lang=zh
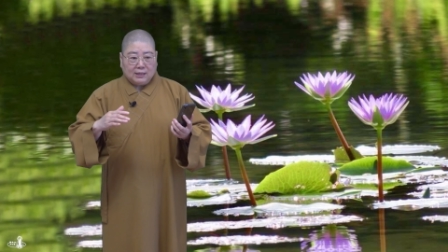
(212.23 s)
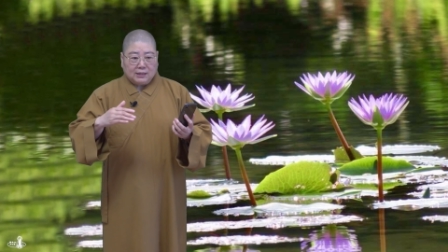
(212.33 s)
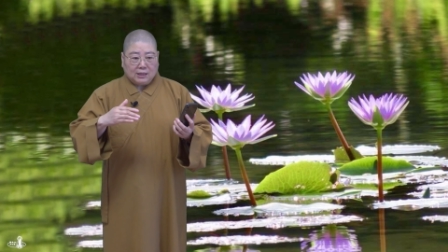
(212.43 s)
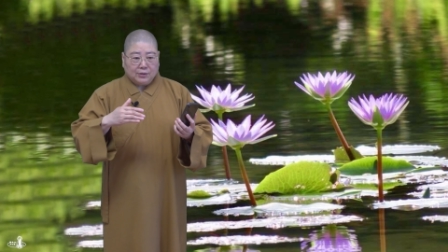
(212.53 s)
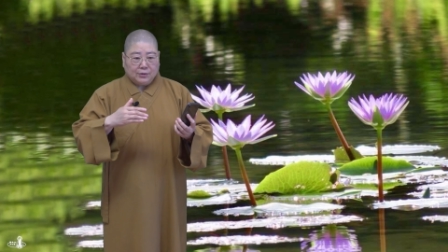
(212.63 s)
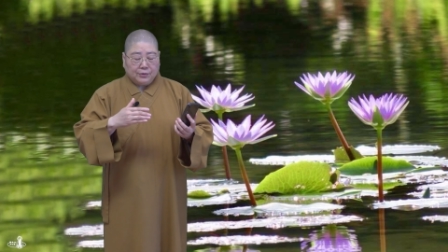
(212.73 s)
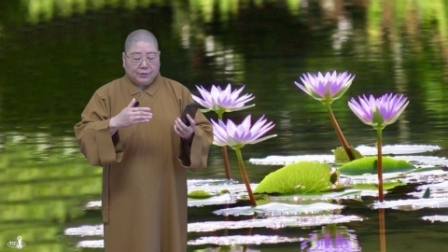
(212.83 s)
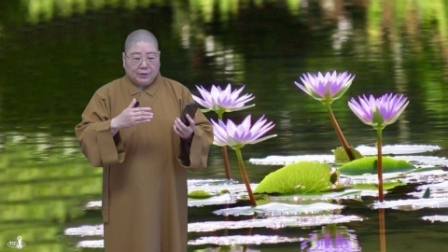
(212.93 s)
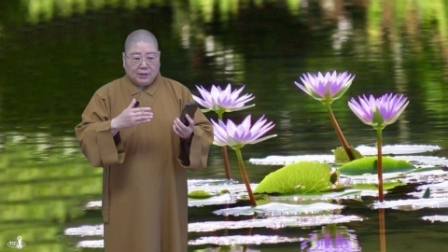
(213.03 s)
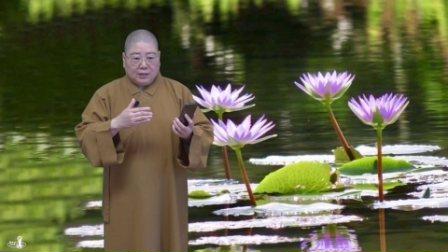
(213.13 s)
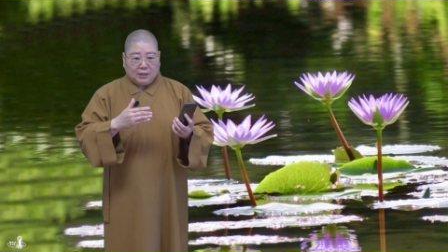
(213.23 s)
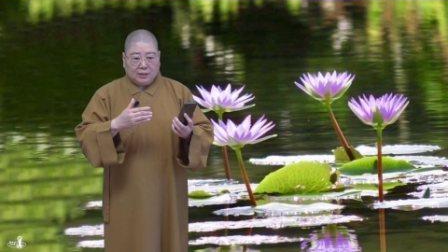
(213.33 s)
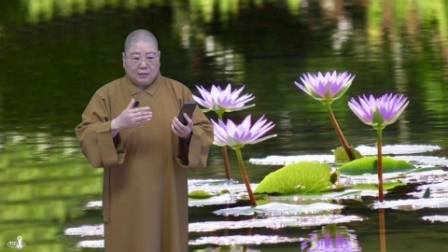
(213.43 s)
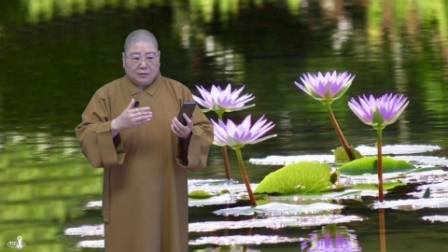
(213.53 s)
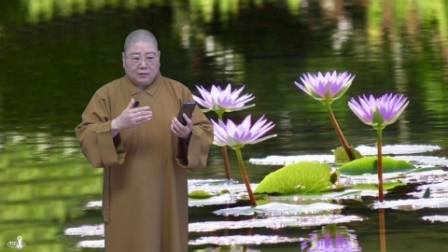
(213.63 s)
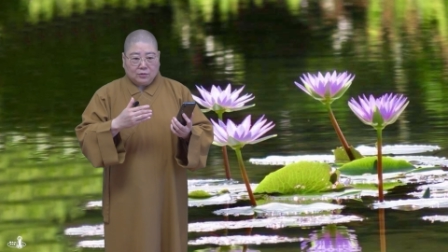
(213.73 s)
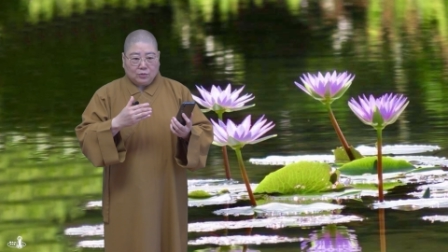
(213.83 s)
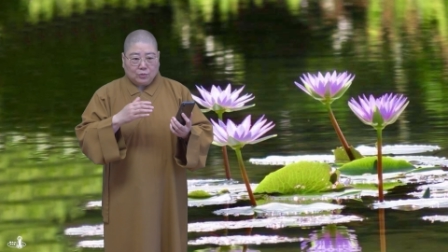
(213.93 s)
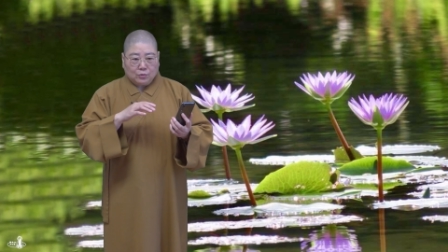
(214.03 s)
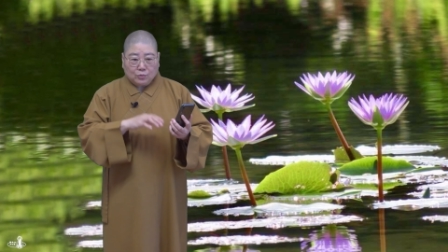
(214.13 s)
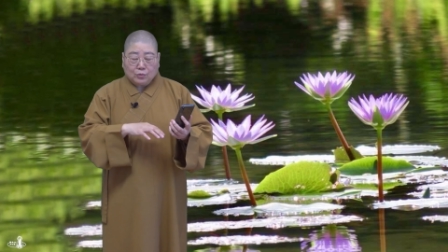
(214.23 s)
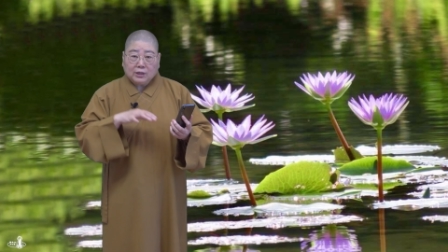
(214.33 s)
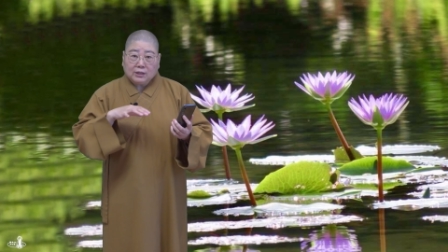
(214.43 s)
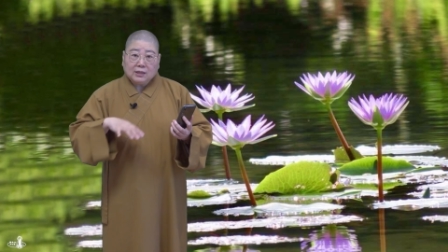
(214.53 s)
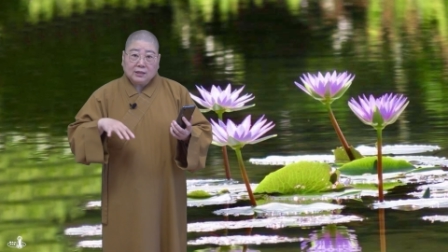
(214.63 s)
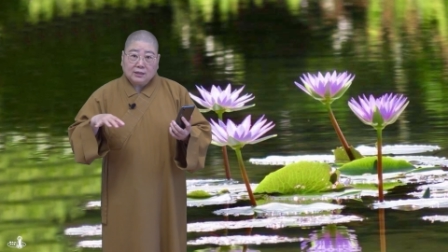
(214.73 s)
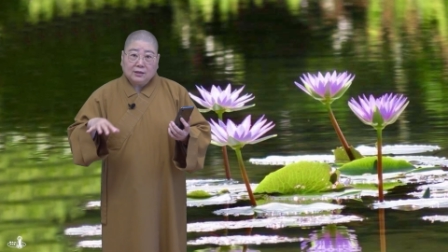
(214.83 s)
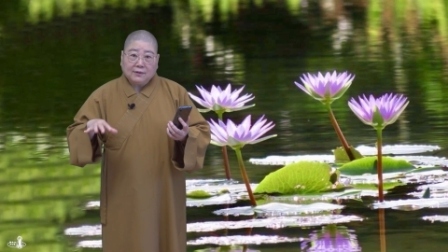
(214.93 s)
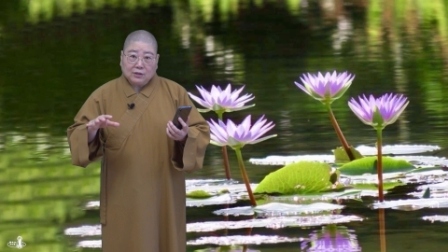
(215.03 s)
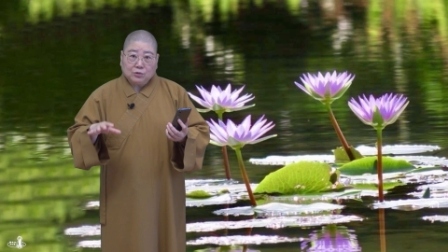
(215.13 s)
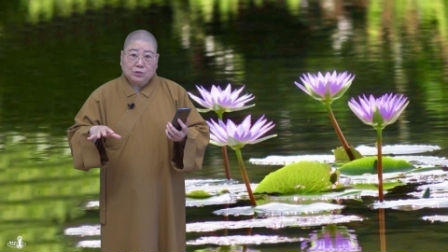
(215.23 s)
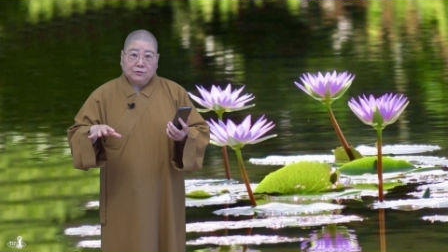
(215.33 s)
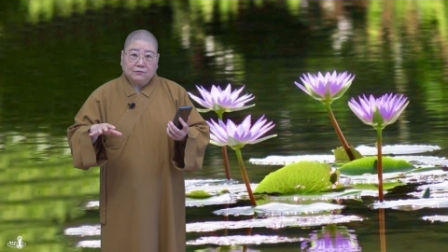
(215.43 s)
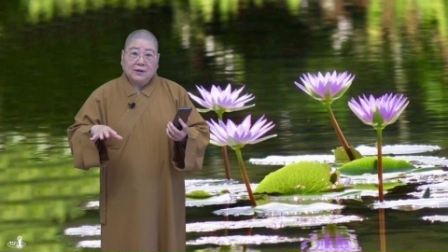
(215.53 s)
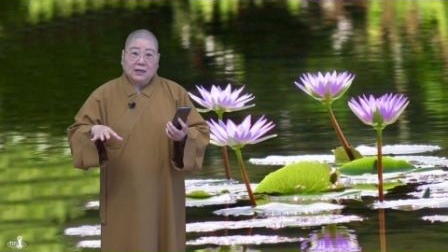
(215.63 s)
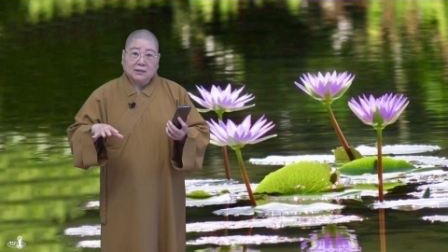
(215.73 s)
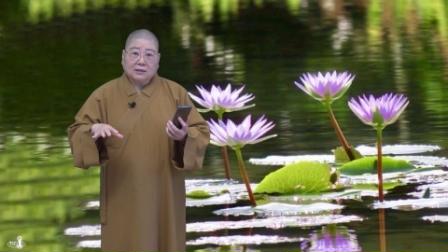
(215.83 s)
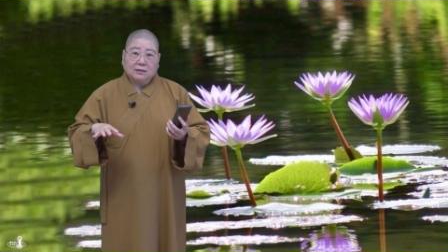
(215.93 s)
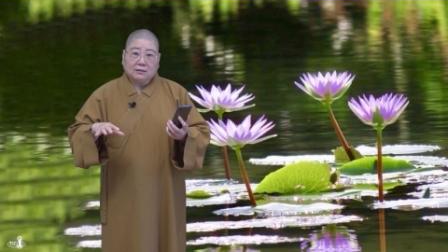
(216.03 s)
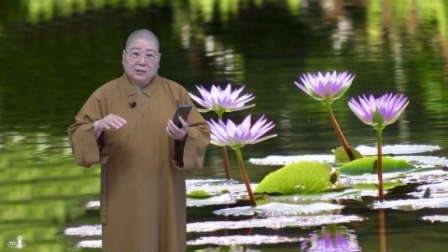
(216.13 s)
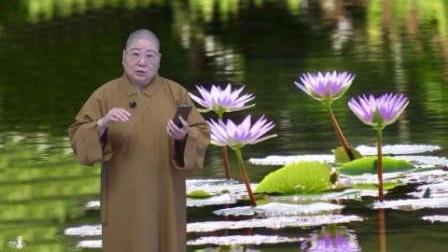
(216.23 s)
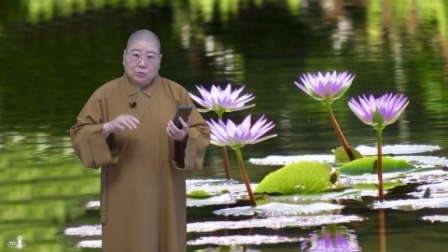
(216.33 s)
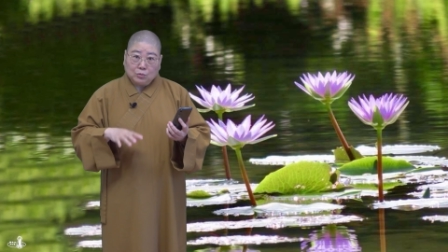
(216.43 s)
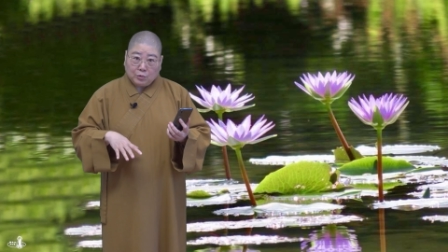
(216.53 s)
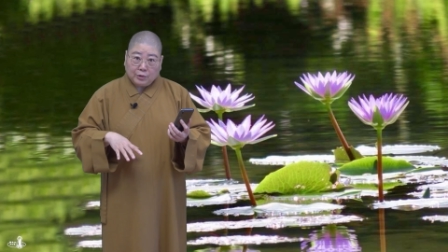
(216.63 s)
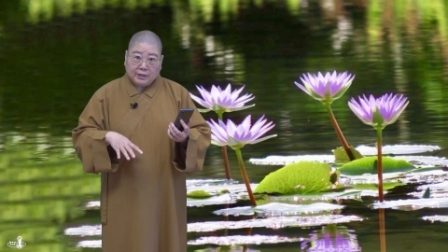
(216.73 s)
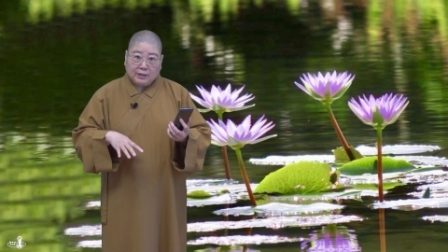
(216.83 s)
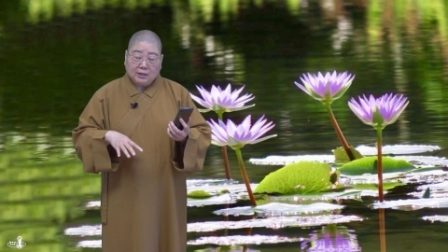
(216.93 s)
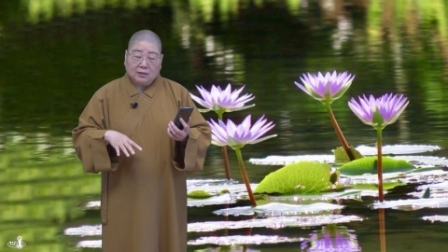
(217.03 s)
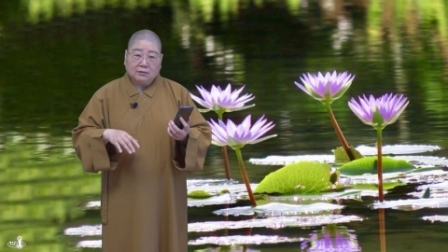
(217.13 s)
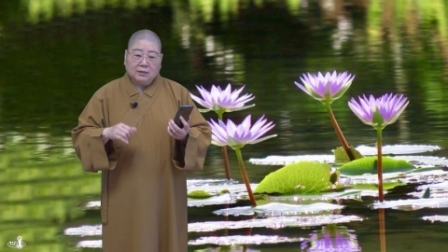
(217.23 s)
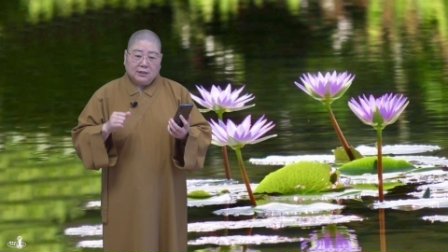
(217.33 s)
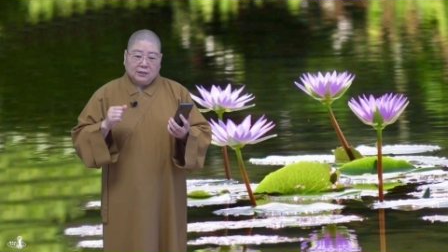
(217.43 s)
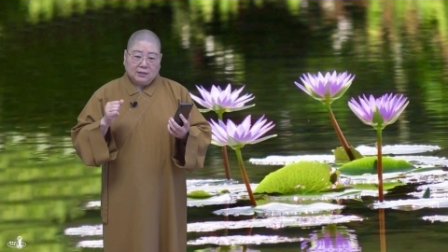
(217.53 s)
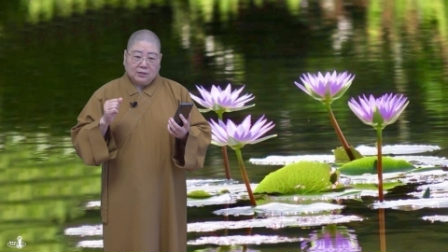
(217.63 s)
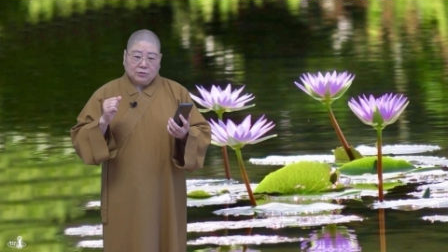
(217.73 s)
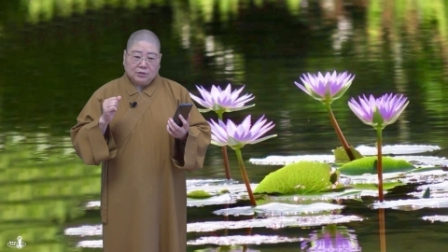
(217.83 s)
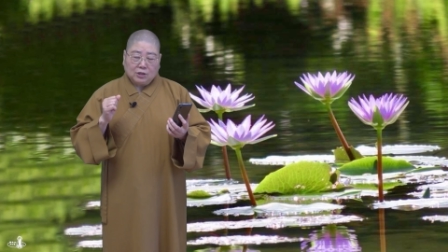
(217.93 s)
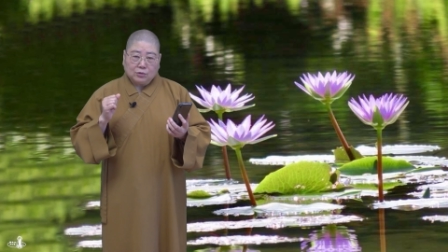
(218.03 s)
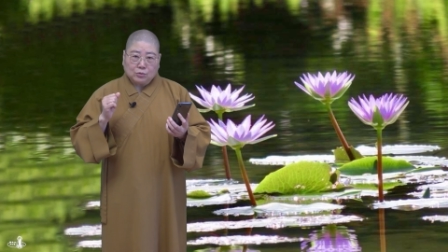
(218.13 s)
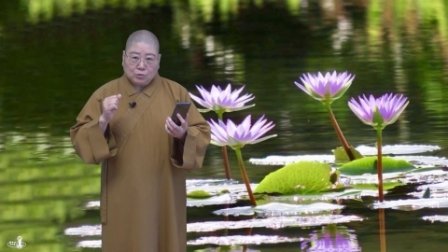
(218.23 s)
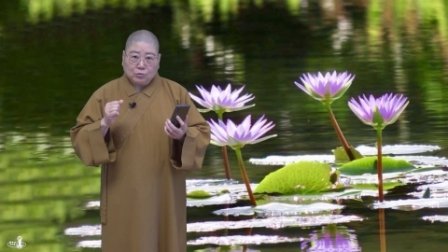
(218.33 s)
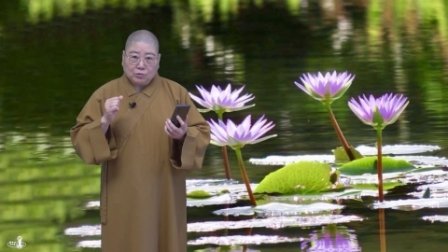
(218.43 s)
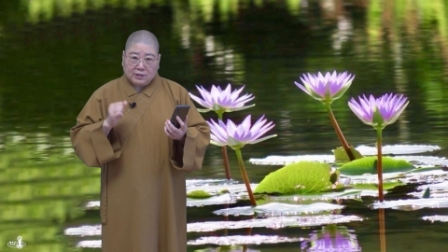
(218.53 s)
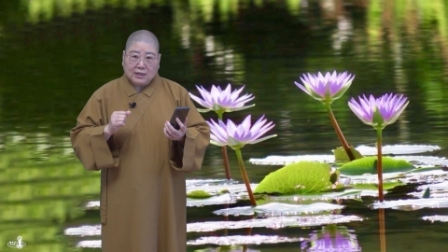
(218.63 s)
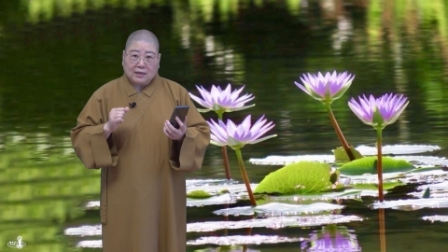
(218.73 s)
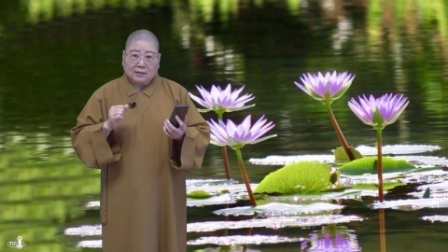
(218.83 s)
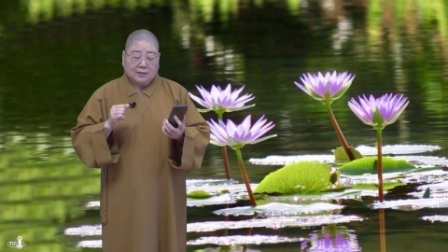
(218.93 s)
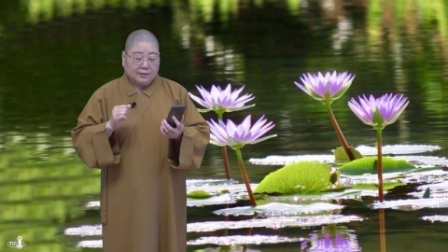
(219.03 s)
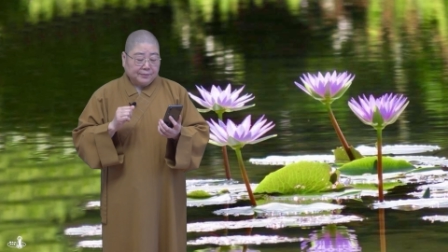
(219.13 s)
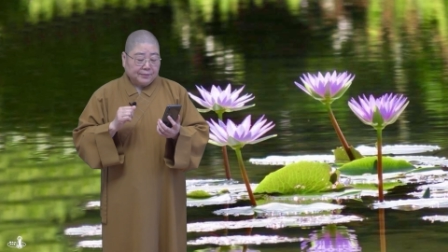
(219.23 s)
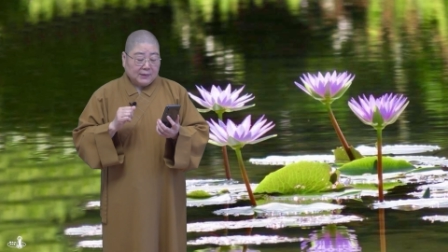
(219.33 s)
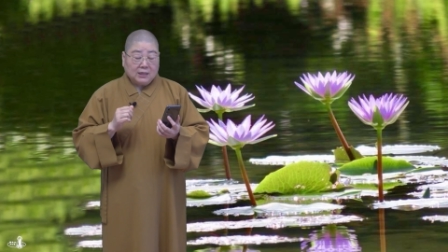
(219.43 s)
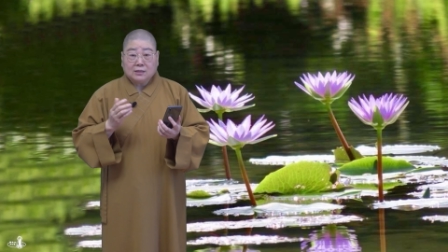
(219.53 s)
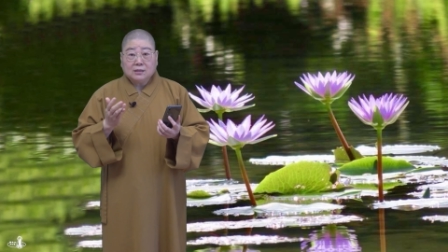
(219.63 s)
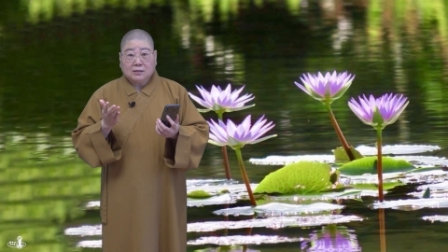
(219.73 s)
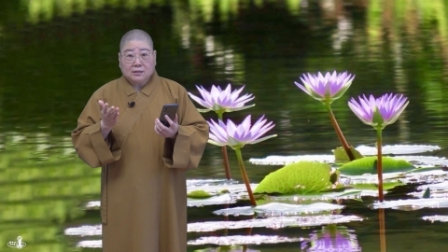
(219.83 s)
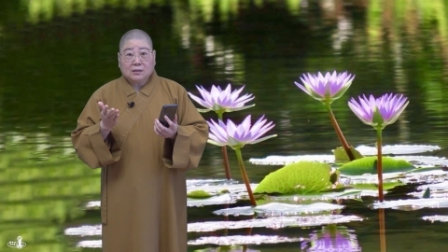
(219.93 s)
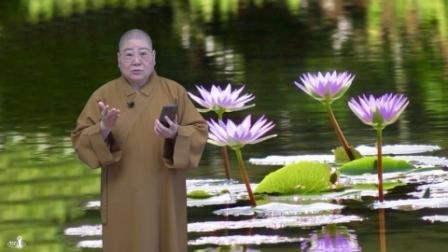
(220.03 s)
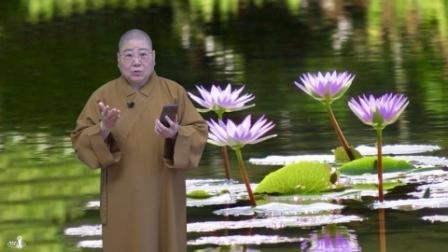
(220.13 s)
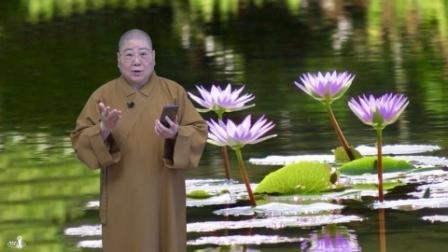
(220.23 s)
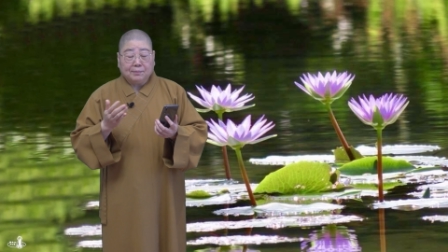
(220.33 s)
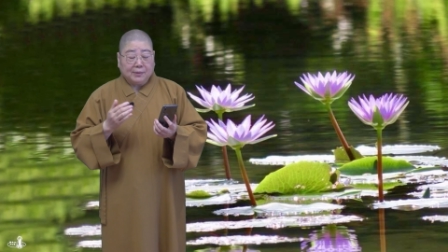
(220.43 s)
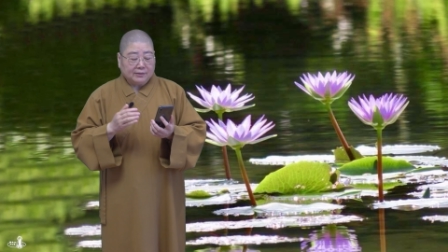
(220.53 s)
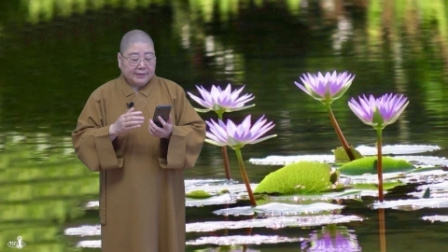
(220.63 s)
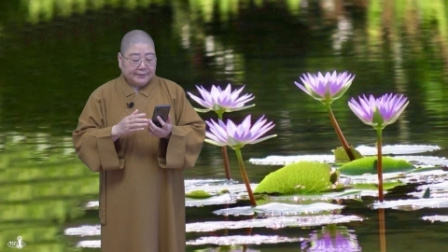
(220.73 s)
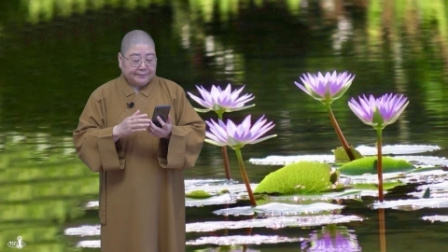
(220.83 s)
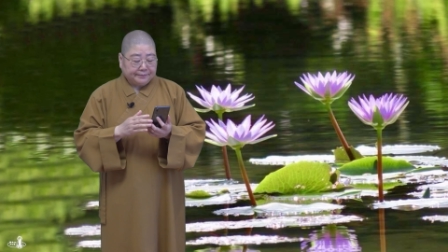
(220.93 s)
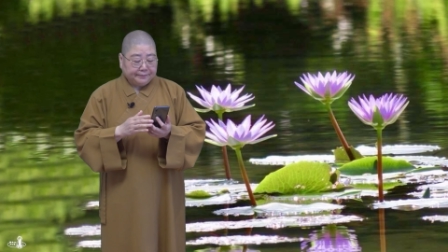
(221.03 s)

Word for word: 然后呃规定一个地方去放啊、呃、这个骨灰哈、哦，那就叫树葬啊、哦，也是叫做环保葬。